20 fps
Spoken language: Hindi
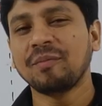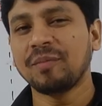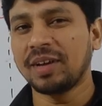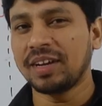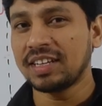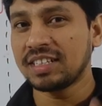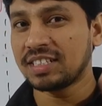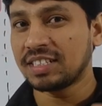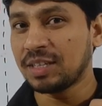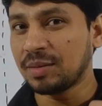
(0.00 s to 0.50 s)

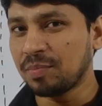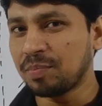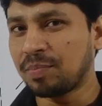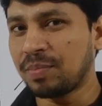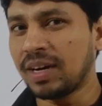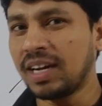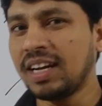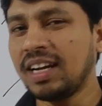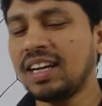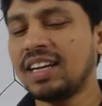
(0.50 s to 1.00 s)
मेरे
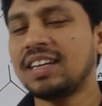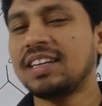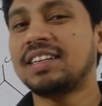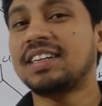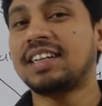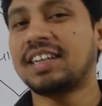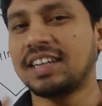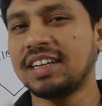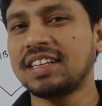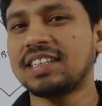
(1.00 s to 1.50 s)
सिंपल
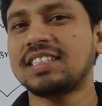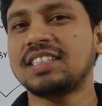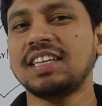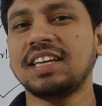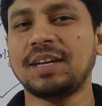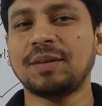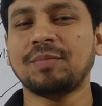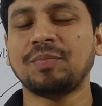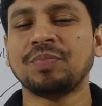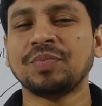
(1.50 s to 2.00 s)
ट्रिक
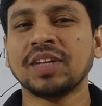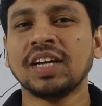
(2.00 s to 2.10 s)
से